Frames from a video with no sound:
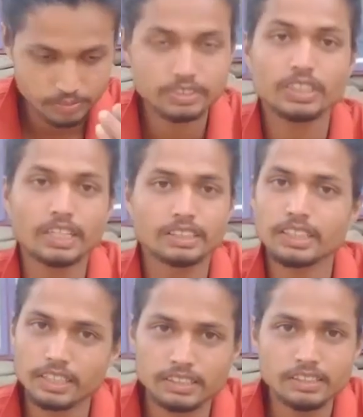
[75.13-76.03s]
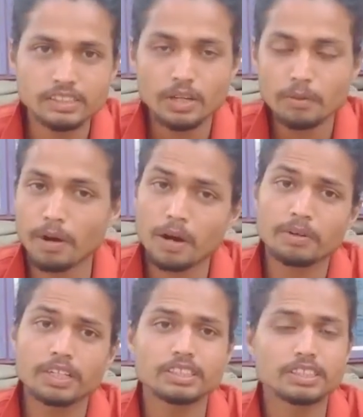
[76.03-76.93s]
ছাড়তে গেছে বাবা মাকে
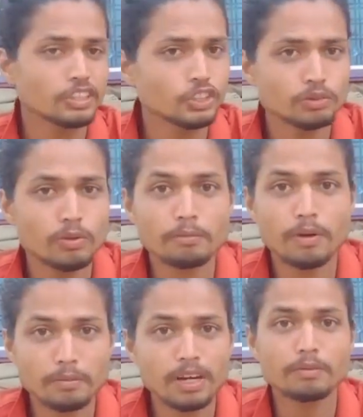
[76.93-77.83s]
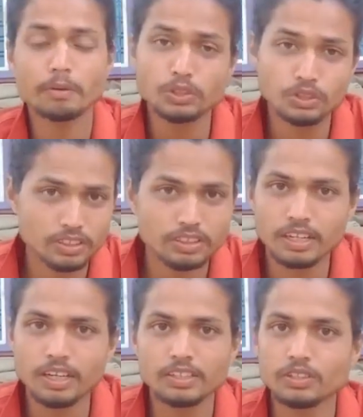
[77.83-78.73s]
ছেড়ে আসার সময় মামা আর মামির সাথে দেখা
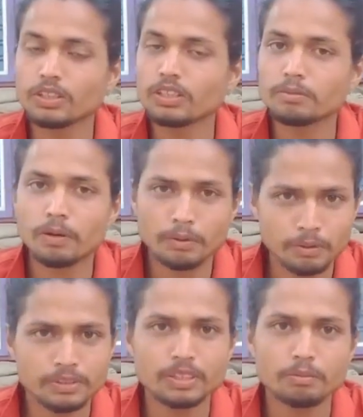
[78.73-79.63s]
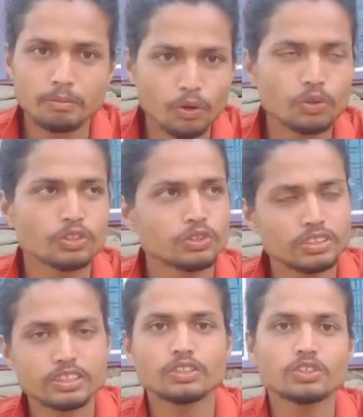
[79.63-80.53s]
তো মামা মামিকে বললো যে ওদিকে
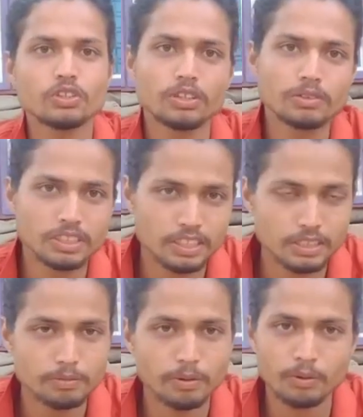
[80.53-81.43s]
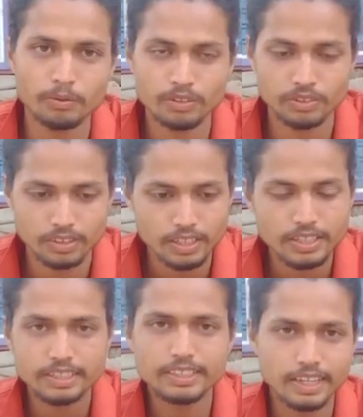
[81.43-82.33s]
যাচ্ছ তখন আমি ছেড়ে দিই মামা বললো
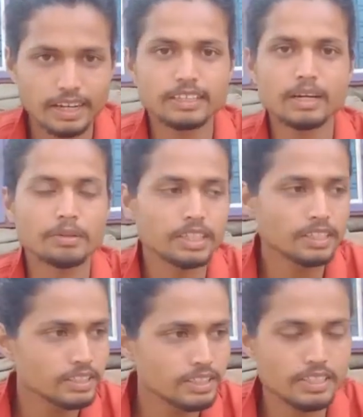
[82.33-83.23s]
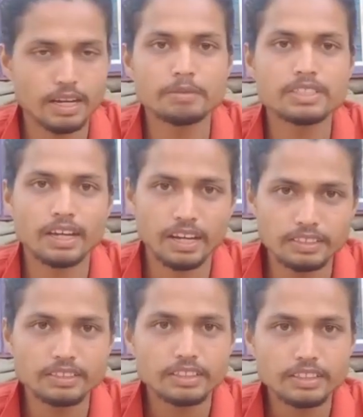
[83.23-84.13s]
দে গাড়িটা আমার কাছে দে আমি চালাই
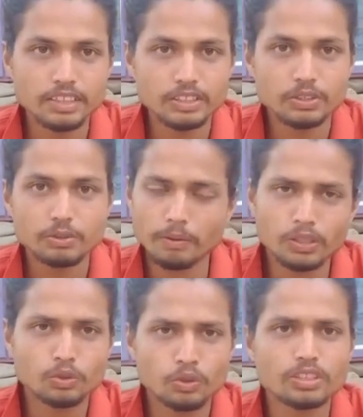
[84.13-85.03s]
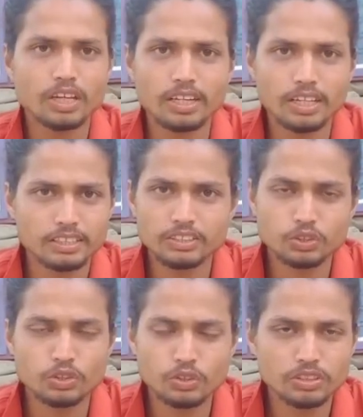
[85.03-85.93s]
তো মামা টোটো চালায় আর কি স্কুটি
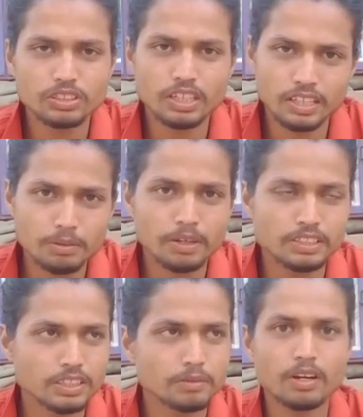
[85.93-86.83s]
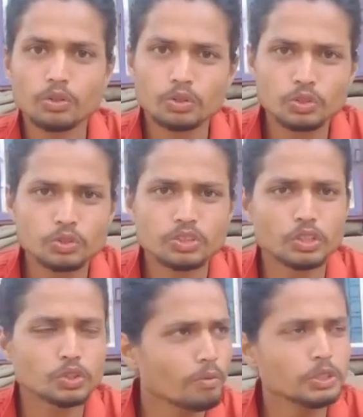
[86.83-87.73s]
কোনোদিন চালায় না ফার্স্ট টাইম আর ওই স্কুটিটা
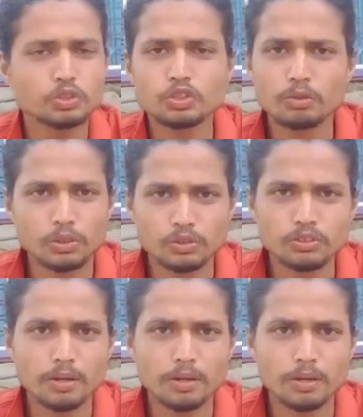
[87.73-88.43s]
সব স্কুটির মতো না